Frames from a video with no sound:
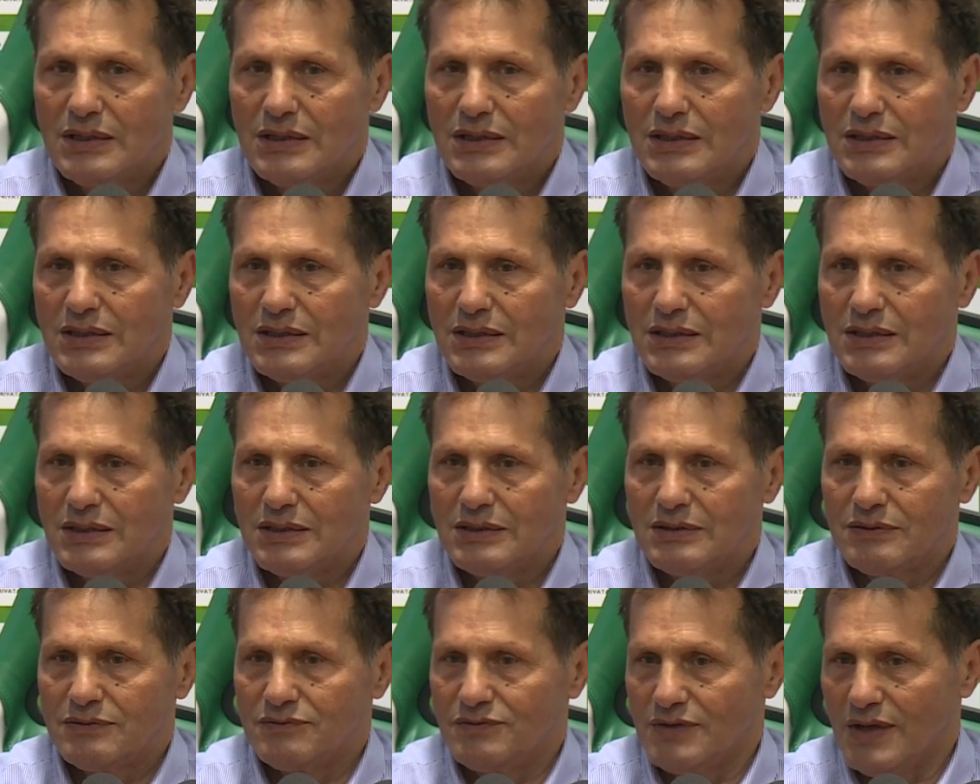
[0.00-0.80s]

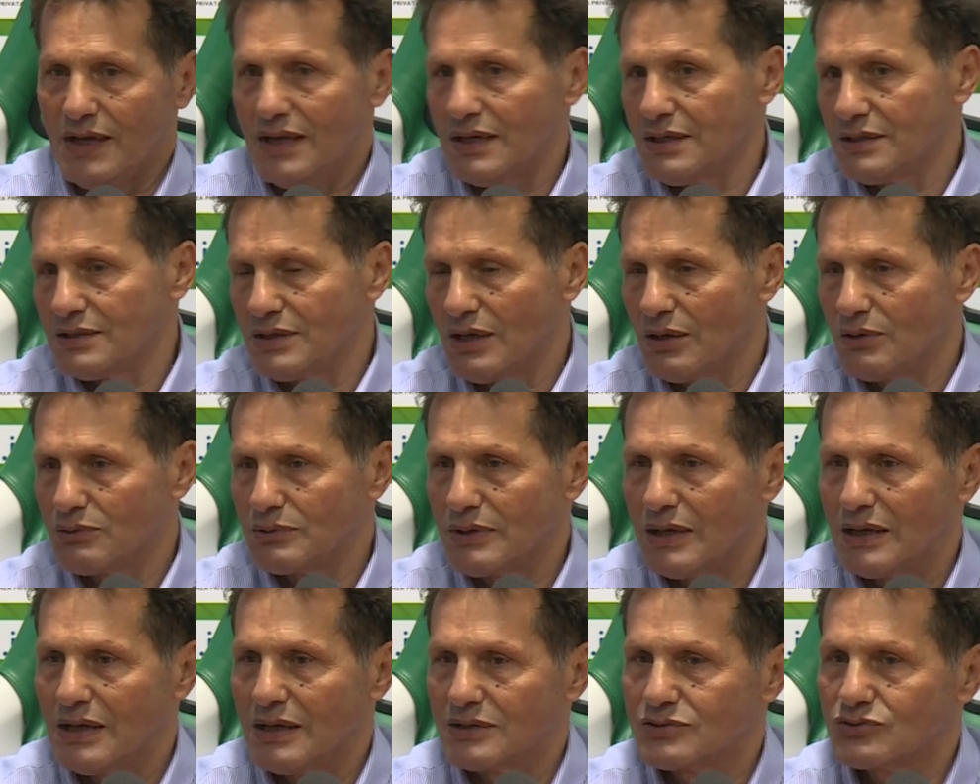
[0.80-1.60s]
Eh, viene da
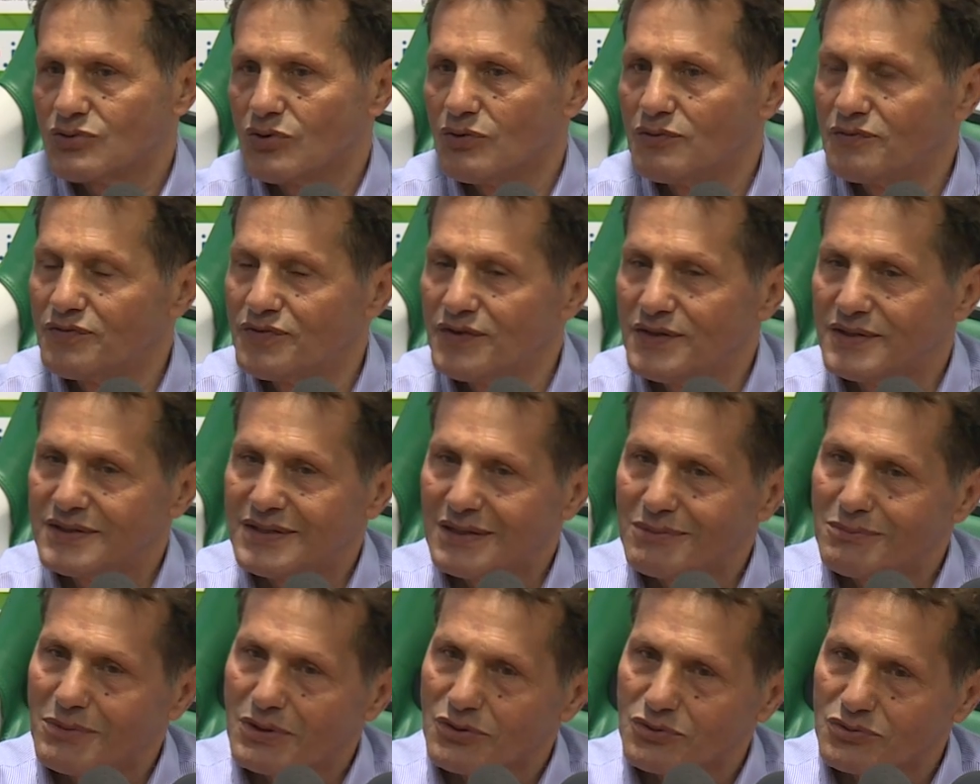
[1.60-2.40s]
una
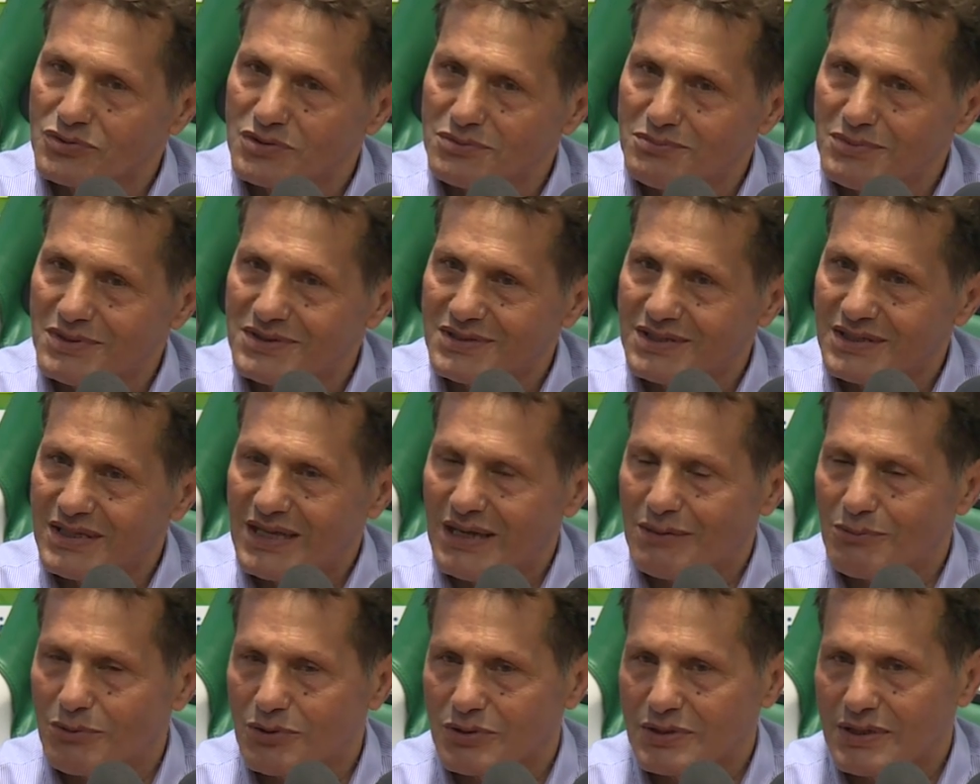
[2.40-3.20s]
sconfitta, ma non
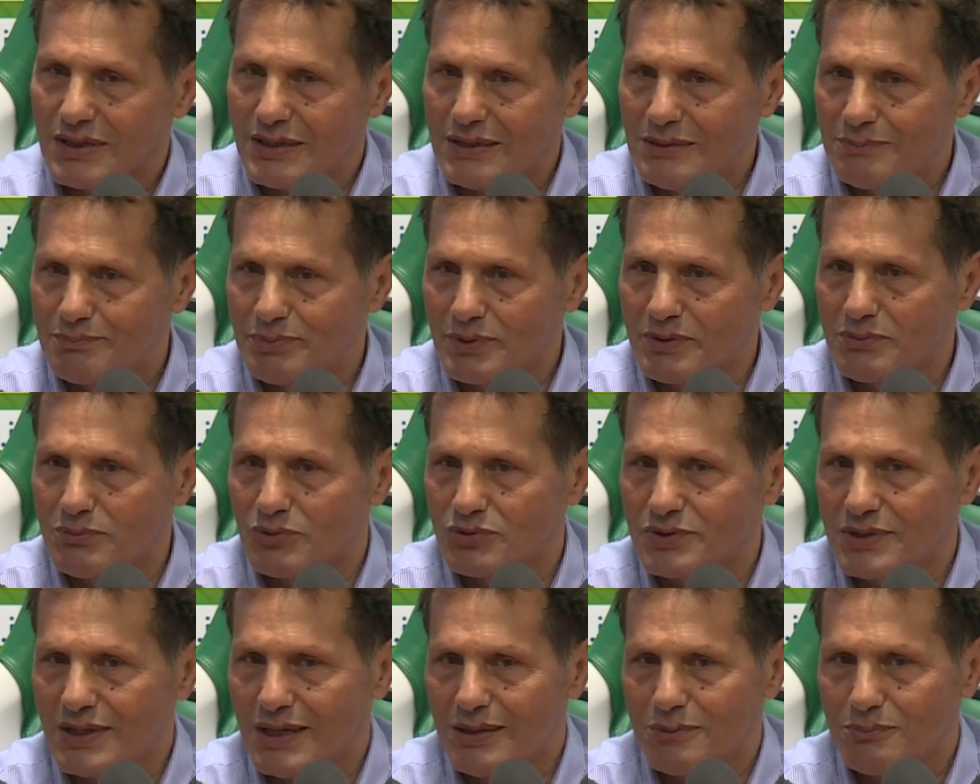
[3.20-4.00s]
dimentichiamolo che il
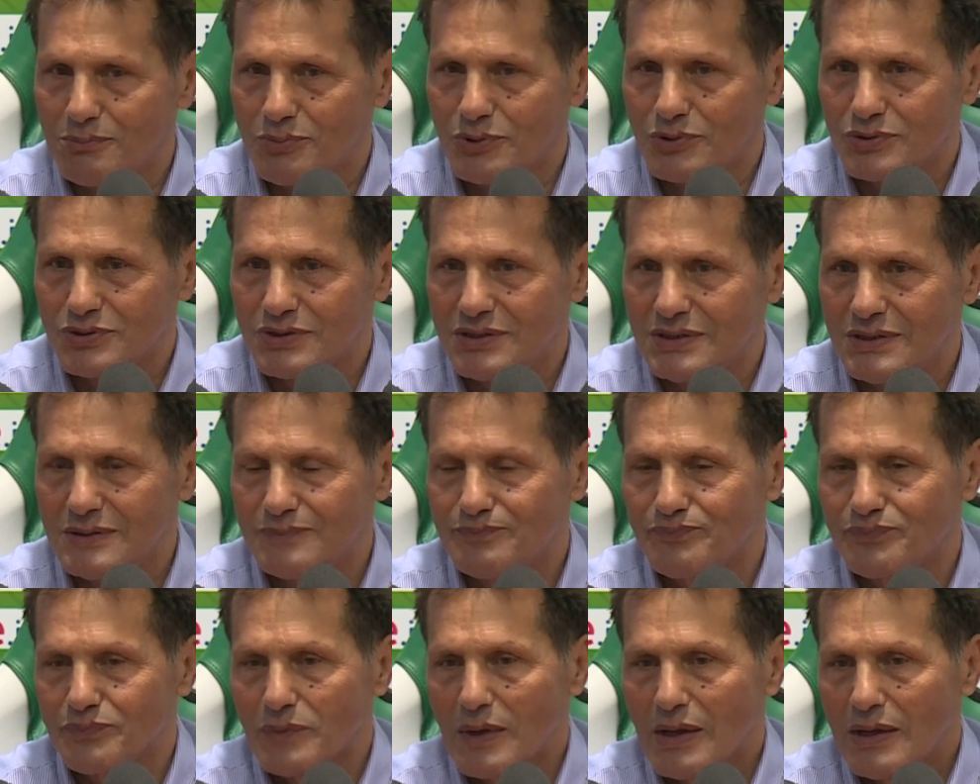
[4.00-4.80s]
primo tempo
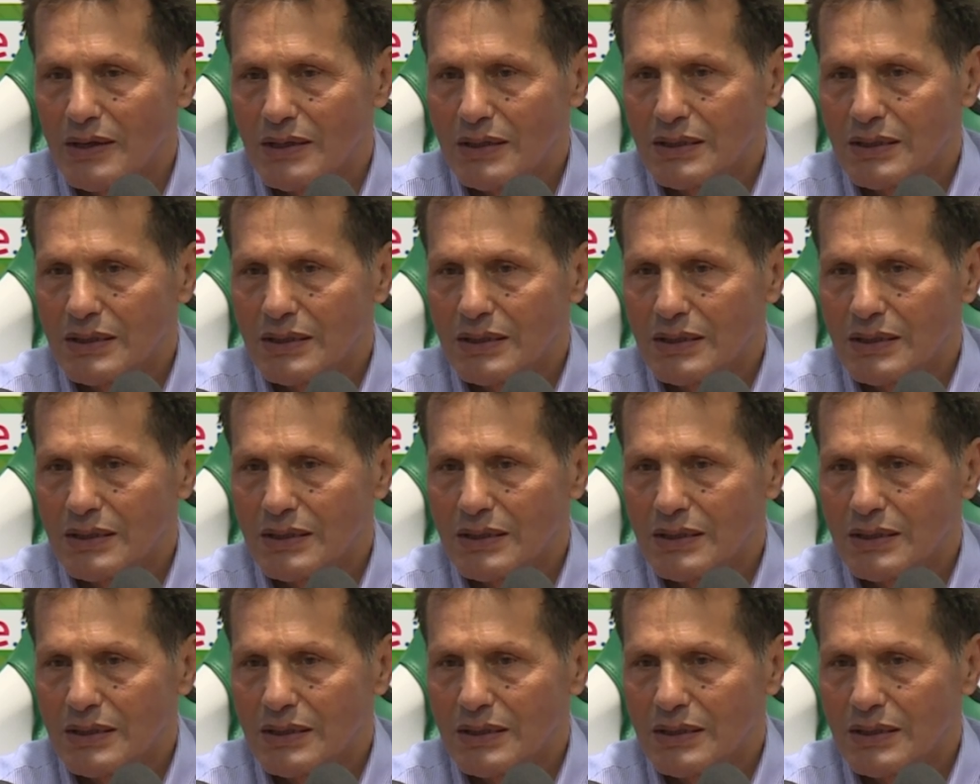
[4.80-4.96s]
di,